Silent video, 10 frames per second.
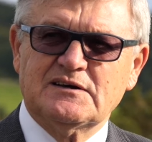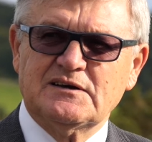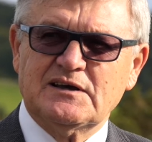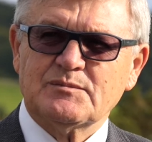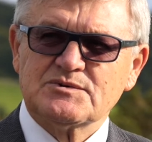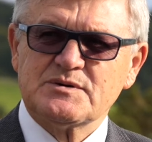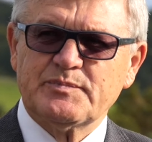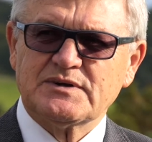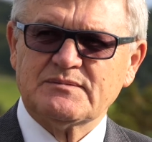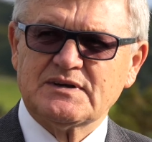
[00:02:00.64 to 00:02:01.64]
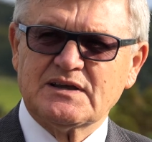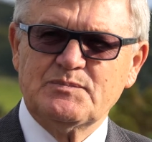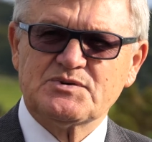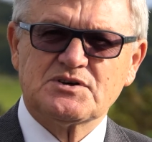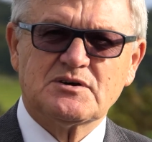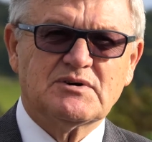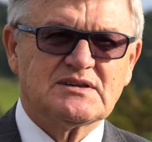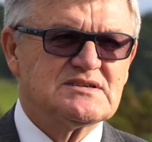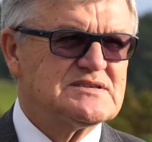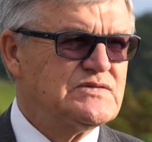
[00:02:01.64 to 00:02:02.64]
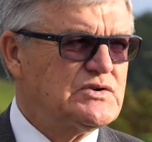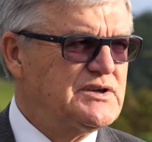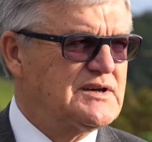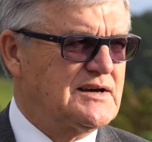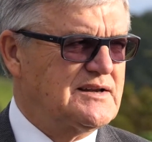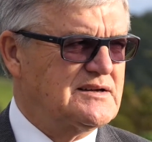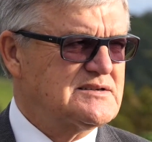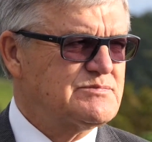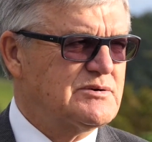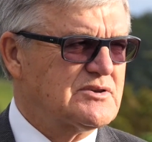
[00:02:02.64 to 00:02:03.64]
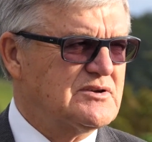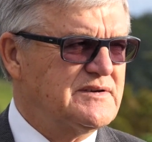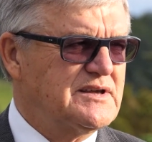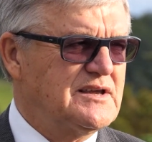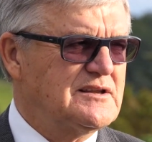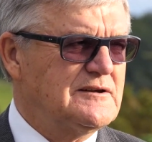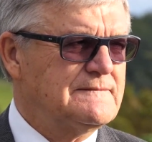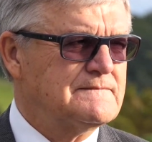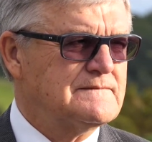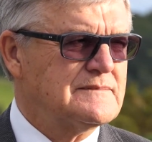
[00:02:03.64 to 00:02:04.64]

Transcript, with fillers: i ja może podam taki przykład ze swojej kariery sportowej, kiedy